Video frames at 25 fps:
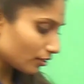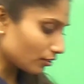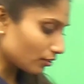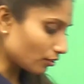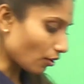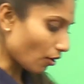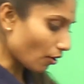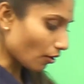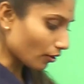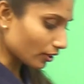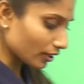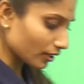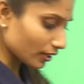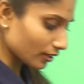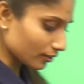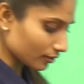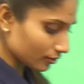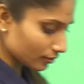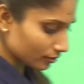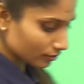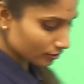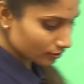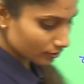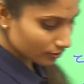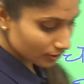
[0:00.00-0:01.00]
लौकिक
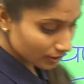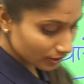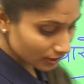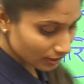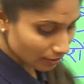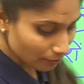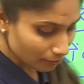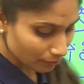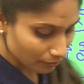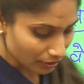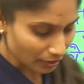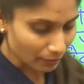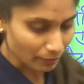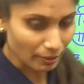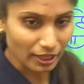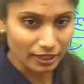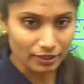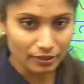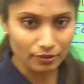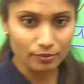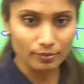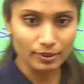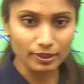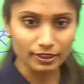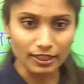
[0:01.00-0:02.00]
नियम के बारे
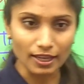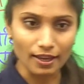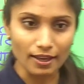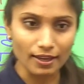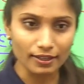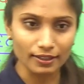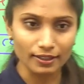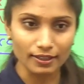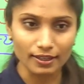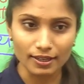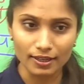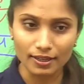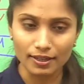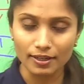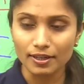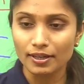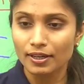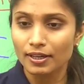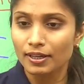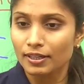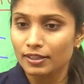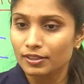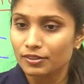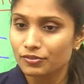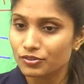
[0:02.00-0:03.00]
में बताया गया है
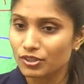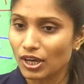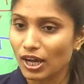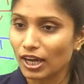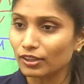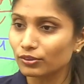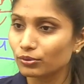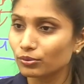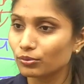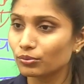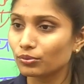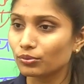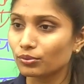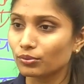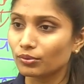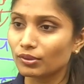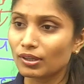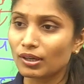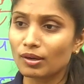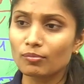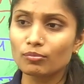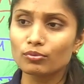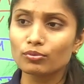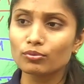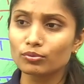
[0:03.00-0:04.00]
जादू टोना
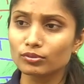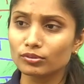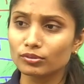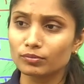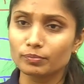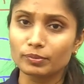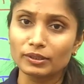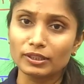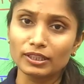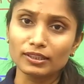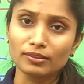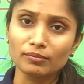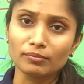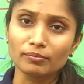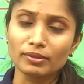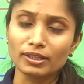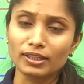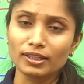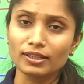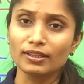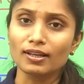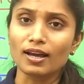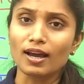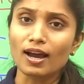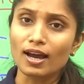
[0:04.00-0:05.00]
भूत प्रेत
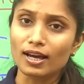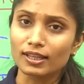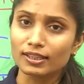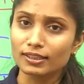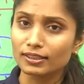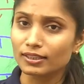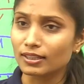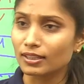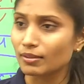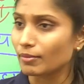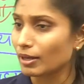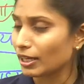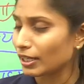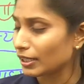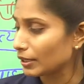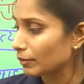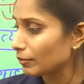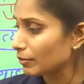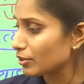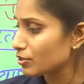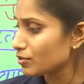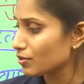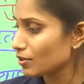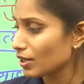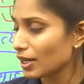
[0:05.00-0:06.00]
मरण आदि के बारे में
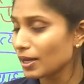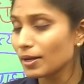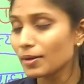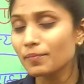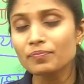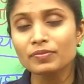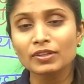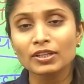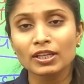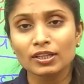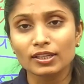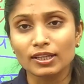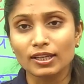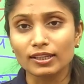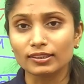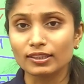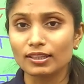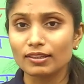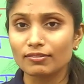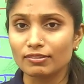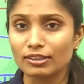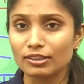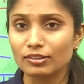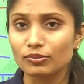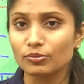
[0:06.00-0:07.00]
जो है
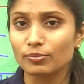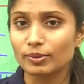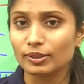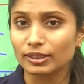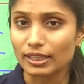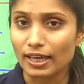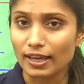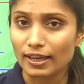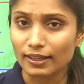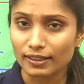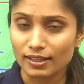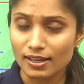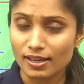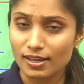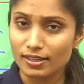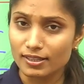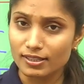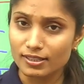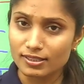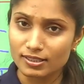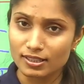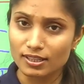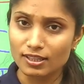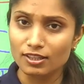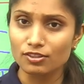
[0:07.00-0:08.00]
अथर्वेद में बताया गया है
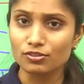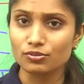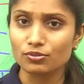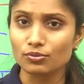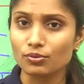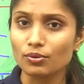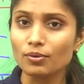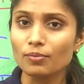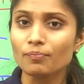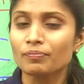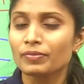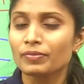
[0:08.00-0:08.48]
इसलिए इसको